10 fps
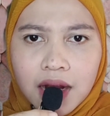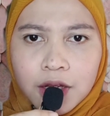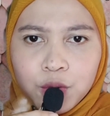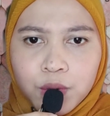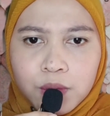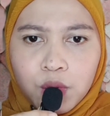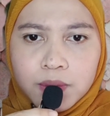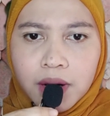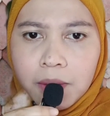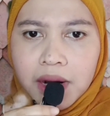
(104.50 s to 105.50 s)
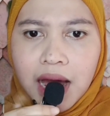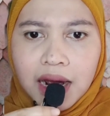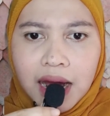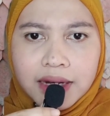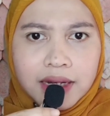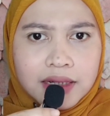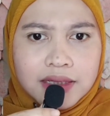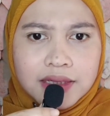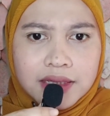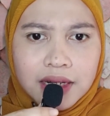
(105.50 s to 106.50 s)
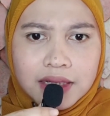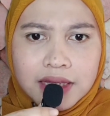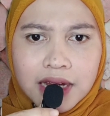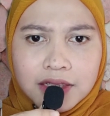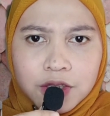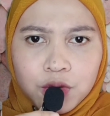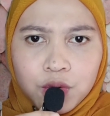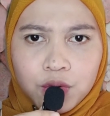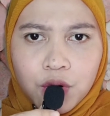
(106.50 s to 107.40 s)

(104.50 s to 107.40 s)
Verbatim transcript: hal itu pun membuat para pelanggannya kesel dan jenuh